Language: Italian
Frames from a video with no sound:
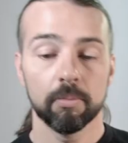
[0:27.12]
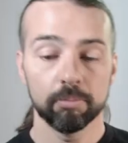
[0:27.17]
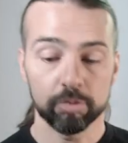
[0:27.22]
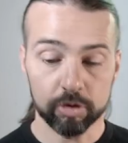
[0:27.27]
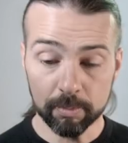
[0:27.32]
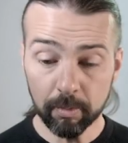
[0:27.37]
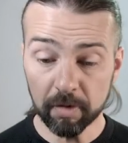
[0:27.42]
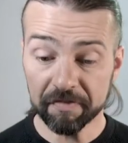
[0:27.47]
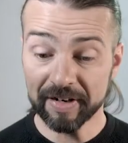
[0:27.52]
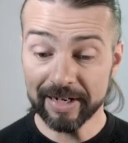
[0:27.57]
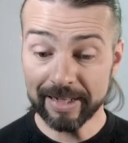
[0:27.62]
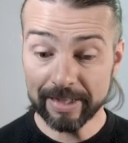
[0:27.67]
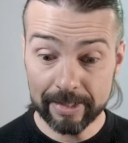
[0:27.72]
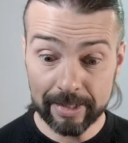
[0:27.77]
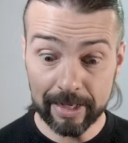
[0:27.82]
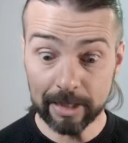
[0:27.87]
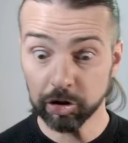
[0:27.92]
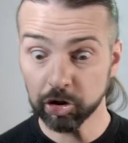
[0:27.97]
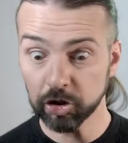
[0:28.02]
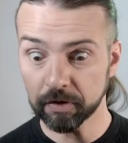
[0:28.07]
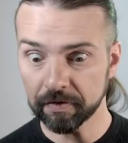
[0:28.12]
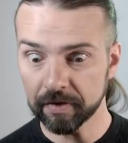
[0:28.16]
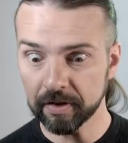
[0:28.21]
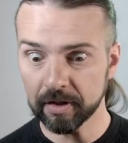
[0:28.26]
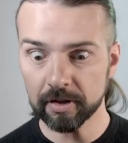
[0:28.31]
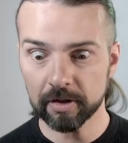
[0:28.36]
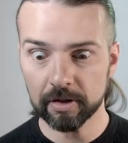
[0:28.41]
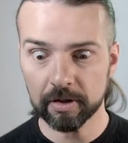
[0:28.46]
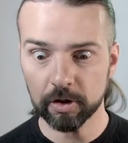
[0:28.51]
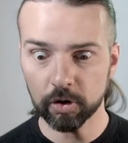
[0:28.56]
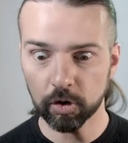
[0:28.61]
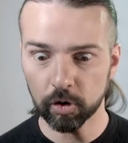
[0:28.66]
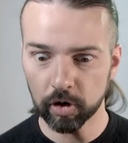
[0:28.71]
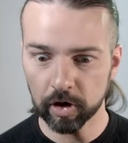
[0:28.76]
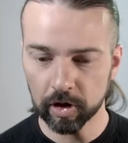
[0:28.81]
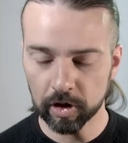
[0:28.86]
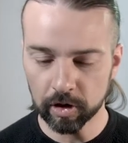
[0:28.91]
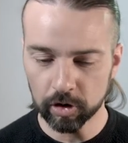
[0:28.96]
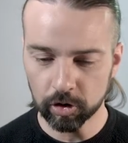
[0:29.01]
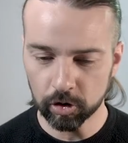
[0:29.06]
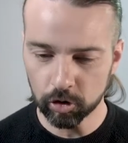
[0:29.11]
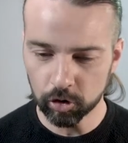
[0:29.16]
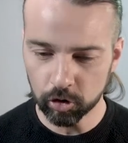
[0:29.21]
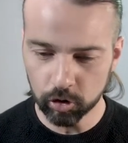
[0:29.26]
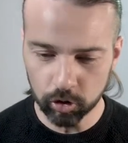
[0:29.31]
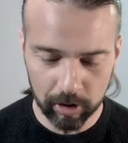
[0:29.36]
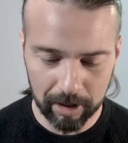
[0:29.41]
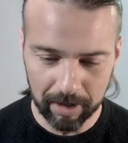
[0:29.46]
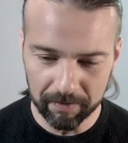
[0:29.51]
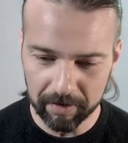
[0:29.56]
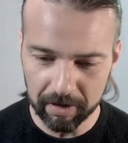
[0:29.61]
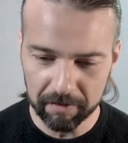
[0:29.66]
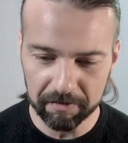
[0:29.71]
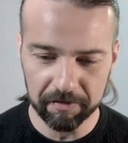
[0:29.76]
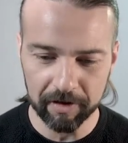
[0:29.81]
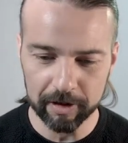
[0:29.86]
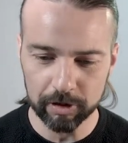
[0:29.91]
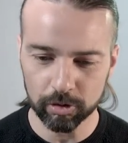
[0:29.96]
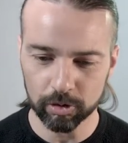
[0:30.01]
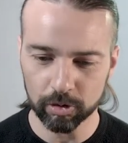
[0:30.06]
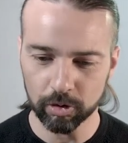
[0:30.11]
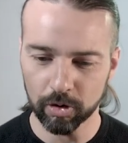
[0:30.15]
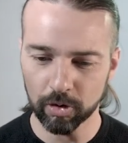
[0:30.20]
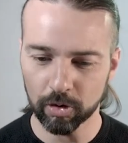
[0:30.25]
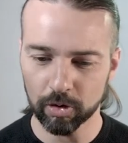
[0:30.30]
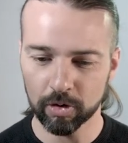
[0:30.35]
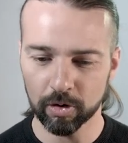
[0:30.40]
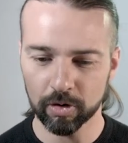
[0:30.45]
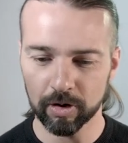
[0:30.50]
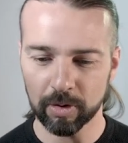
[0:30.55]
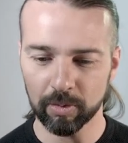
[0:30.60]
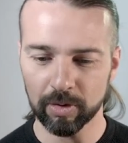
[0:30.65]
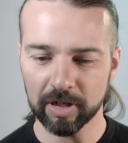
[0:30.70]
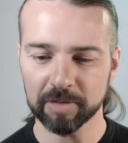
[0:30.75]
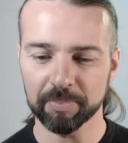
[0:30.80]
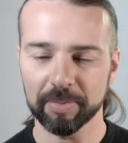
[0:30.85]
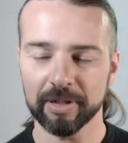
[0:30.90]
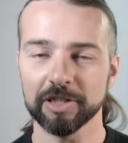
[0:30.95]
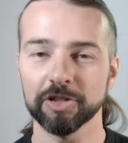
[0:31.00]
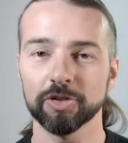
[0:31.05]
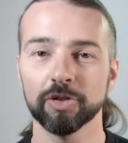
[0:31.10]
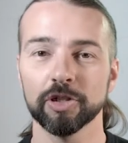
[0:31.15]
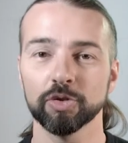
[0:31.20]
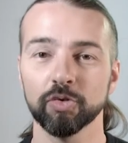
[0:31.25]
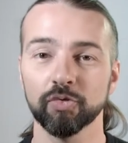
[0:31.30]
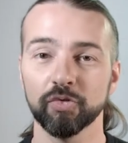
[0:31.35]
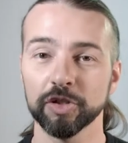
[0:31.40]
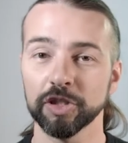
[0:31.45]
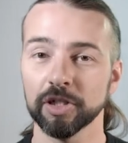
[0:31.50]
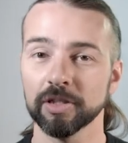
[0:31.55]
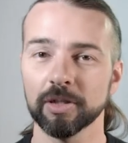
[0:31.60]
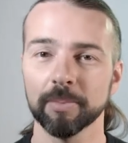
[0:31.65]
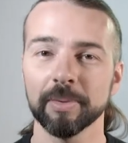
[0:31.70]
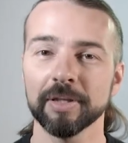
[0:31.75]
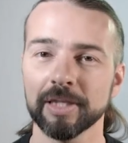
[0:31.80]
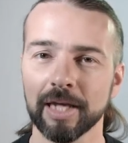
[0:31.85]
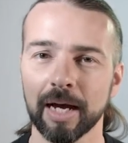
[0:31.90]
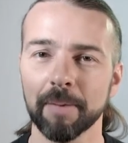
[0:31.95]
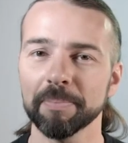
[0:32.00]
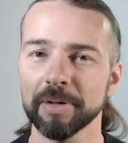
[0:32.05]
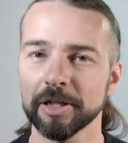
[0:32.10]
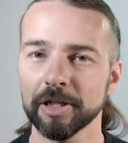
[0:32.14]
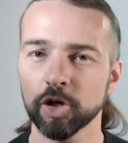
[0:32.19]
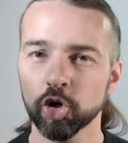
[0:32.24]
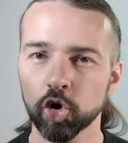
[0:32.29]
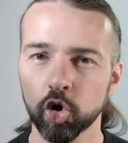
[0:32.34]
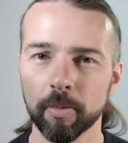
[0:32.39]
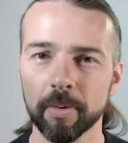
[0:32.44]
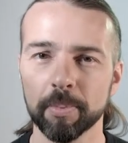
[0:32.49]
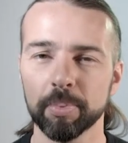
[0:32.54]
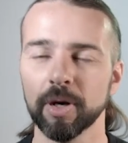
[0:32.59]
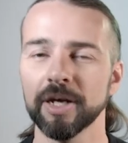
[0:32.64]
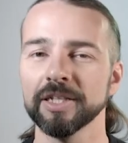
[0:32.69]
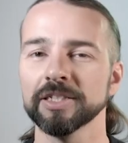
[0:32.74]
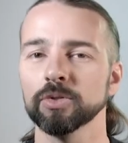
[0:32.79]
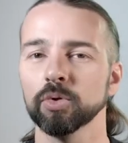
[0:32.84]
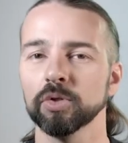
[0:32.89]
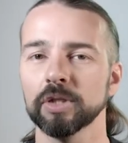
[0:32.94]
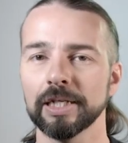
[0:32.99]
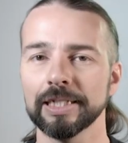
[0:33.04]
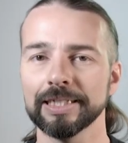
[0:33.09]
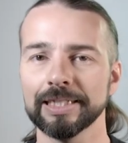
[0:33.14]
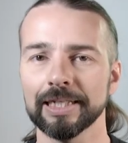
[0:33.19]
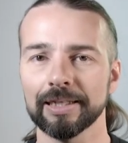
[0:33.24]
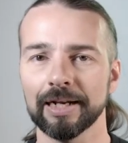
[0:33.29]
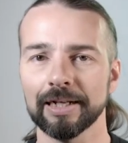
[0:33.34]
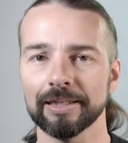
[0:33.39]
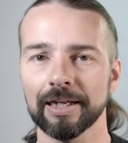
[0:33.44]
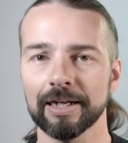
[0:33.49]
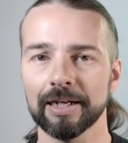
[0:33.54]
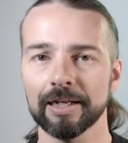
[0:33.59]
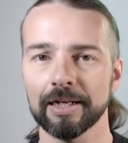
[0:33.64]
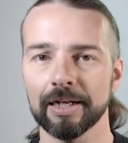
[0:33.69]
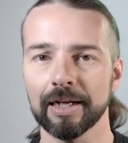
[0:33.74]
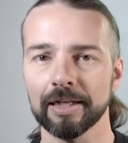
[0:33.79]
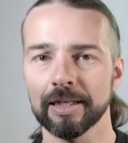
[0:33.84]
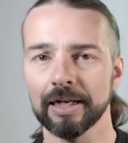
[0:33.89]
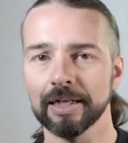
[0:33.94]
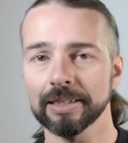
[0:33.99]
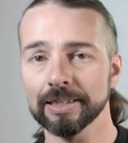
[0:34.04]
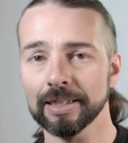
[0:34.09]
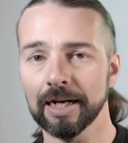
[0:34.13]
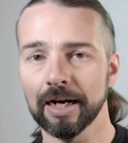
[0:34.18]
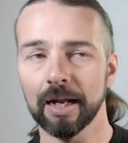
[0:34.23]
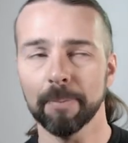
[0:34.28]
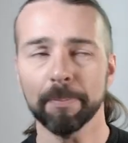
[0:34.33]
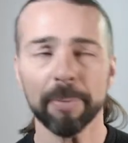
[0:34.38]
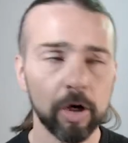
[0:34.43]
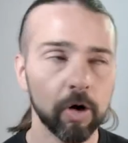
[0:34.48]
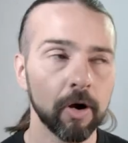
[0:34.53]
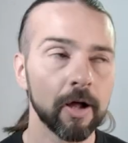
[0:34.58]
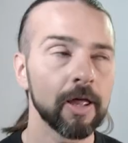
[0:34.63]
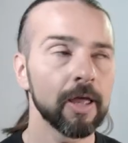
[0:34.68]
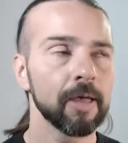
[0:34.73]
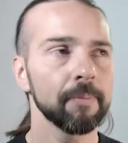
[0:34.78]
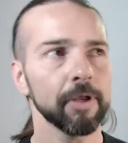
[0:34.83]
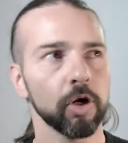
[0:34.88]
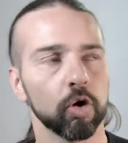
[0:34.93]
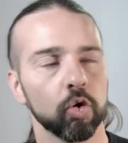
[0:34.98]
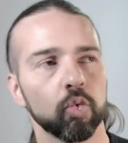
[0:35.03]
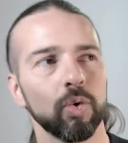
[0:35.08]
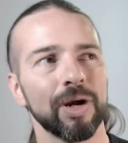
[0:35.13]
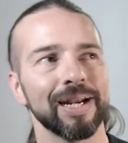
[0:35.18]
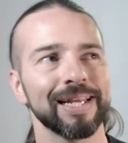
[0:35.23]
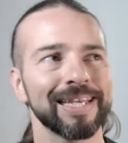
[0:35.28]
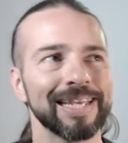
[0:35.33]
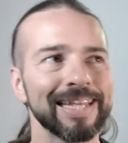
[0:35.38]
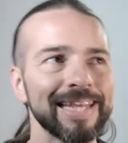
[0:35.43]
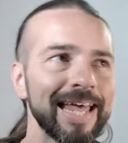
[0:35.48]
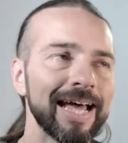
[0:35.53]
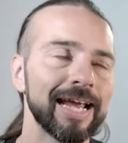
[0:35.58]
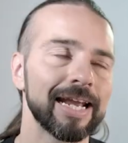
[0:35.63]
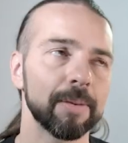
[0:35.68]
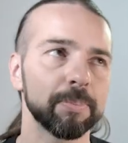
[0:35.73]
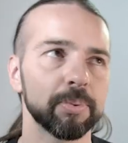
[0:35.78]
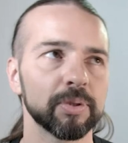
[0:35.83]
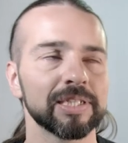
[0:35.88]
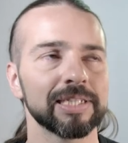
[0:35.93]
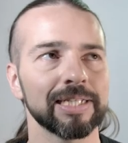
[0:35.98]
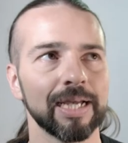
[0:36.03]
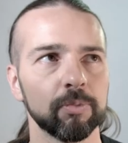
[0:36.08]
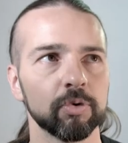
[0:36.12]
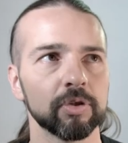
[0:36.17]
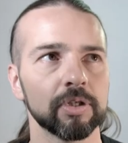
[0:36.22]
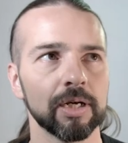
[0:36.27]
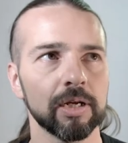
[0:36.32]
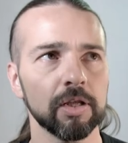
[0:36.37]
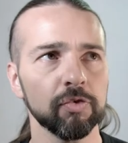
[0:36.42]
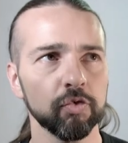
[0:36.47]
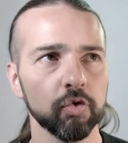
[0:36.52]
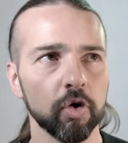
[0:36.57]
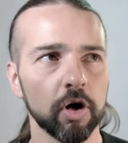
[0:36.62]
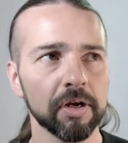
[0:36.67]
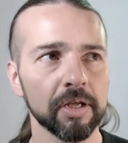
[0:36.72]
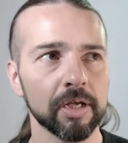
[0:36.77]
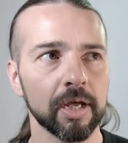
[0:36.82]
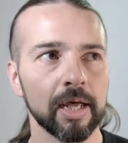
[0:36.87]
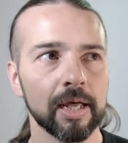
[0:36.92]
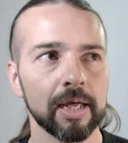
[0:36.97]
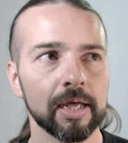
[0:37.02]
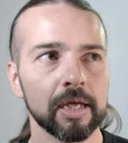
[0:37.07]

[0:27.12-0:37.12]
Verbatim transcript: Potremmo fare 10 video e non aver fatto ancora una spiegazione sufficientemente ampia di come può essere utilizzata la tecnica della scala, però, però qualche idea la possiamo tirare fuori,